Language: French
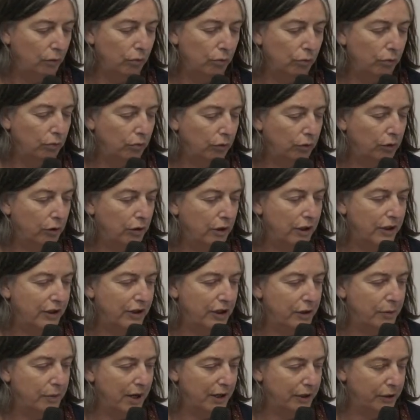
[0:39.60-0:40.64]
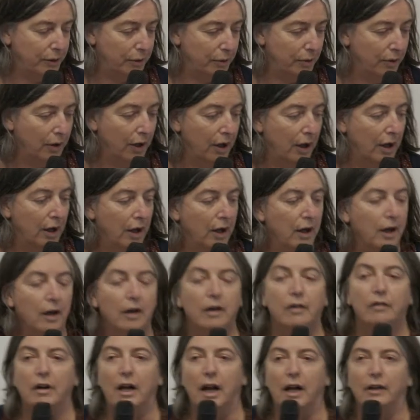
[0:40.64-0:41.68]
toutes les situations.
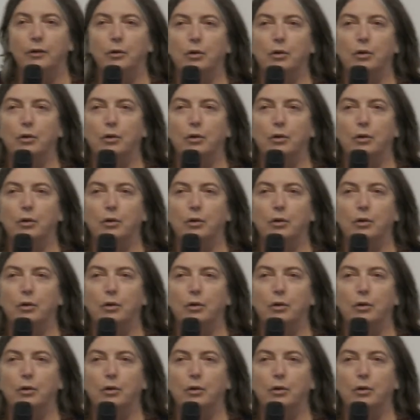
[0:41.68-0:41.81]
Voilà,